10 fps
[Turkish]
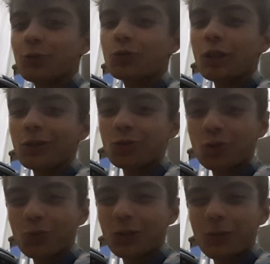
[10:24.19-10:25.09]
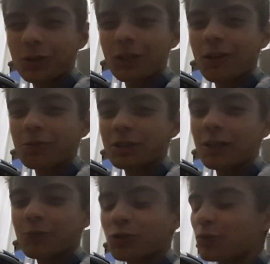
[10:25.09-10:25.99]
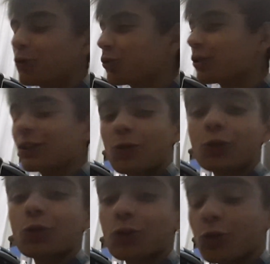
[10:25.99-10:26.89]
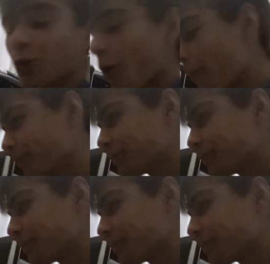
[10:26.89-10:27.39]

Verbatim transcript: Ücretsiz sürüm diye bir şey varmış. Deneme sürümü onu indirdik 30 günlük.